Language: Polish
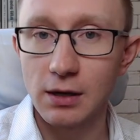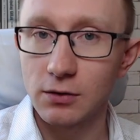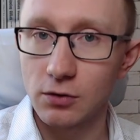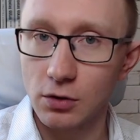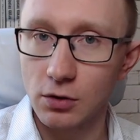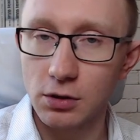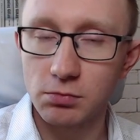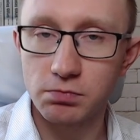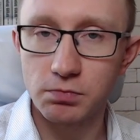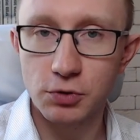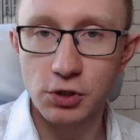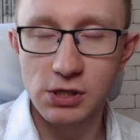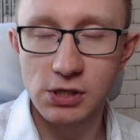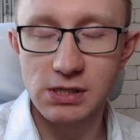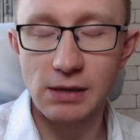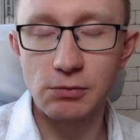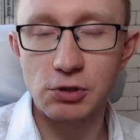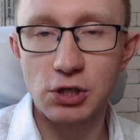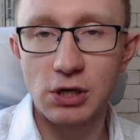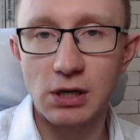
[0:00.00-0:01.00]
No i
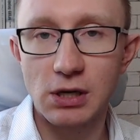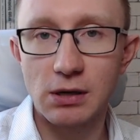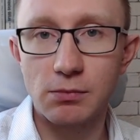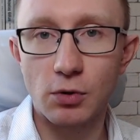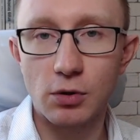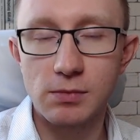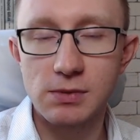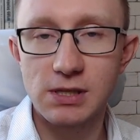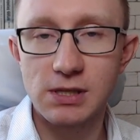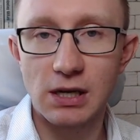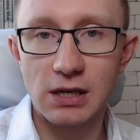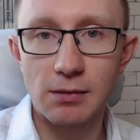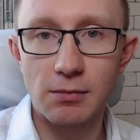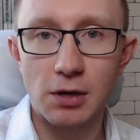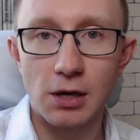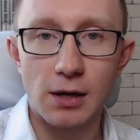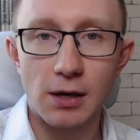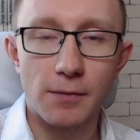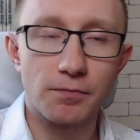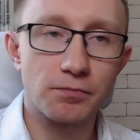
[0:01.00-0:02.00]
przyznam, że moim zdaniem
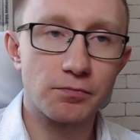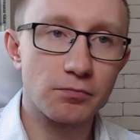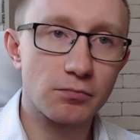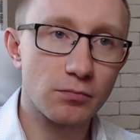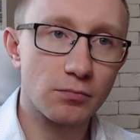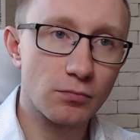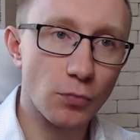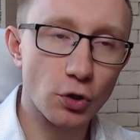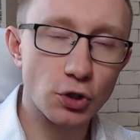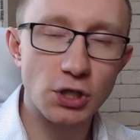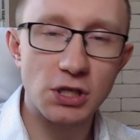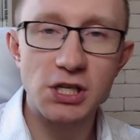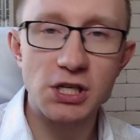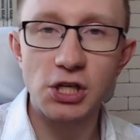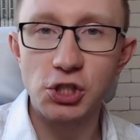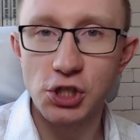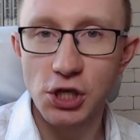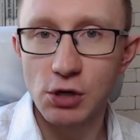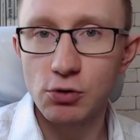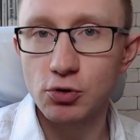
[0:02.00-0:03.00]
może nie
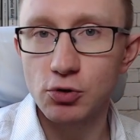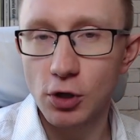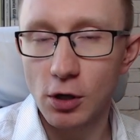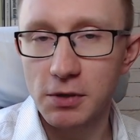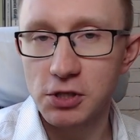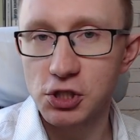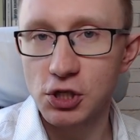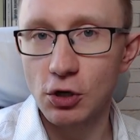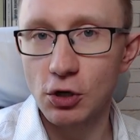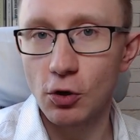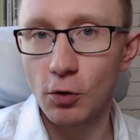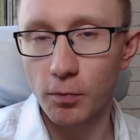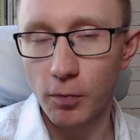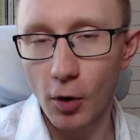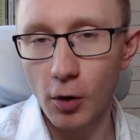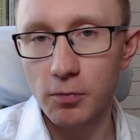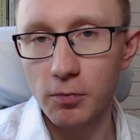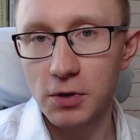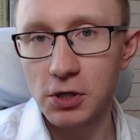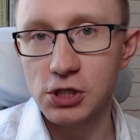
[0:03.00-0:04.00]
ciężko będzie go
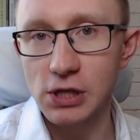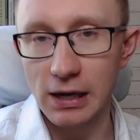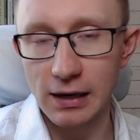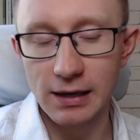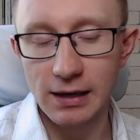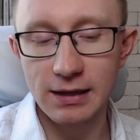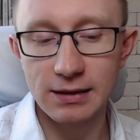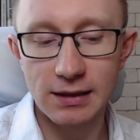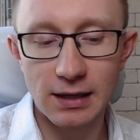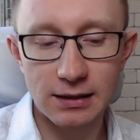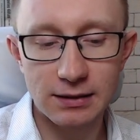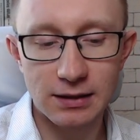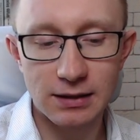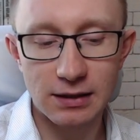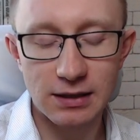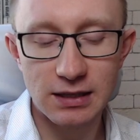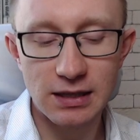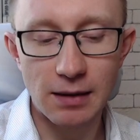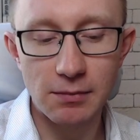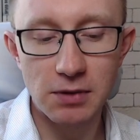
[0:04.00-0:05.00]
pobić, ale jednak te
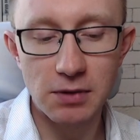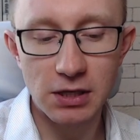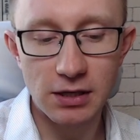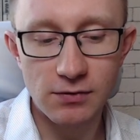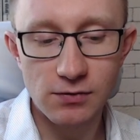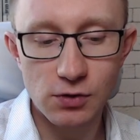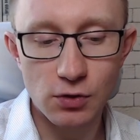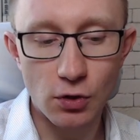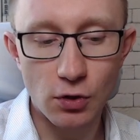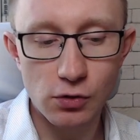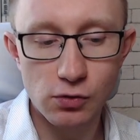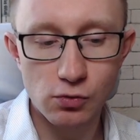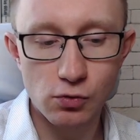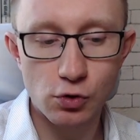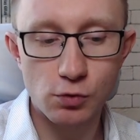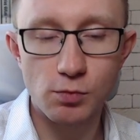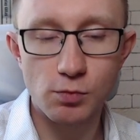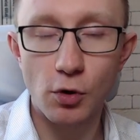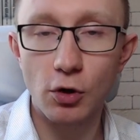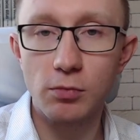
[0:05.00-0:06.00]
dynamiki wzrostu
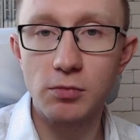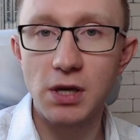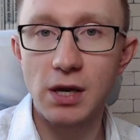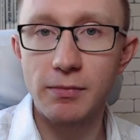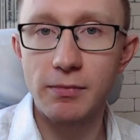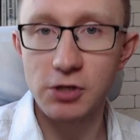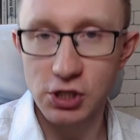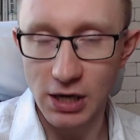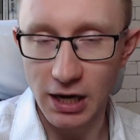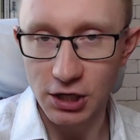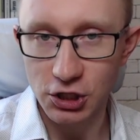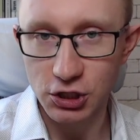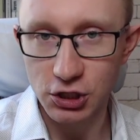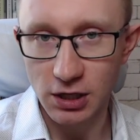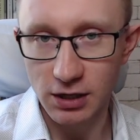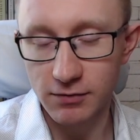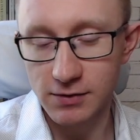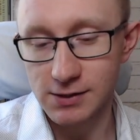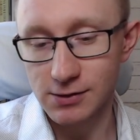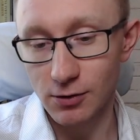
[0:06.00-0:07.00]
już mogą nie być aż
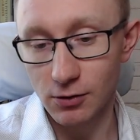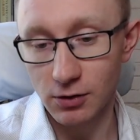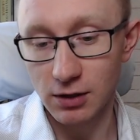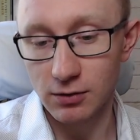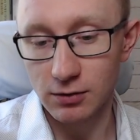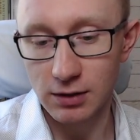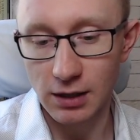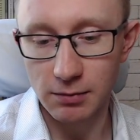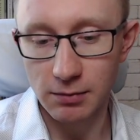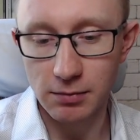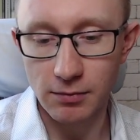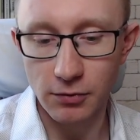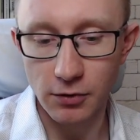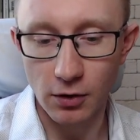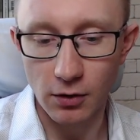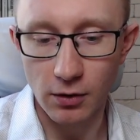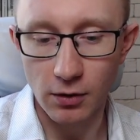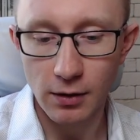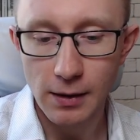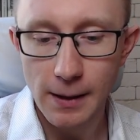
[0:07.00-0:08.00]
tak wysokie, tak bym to,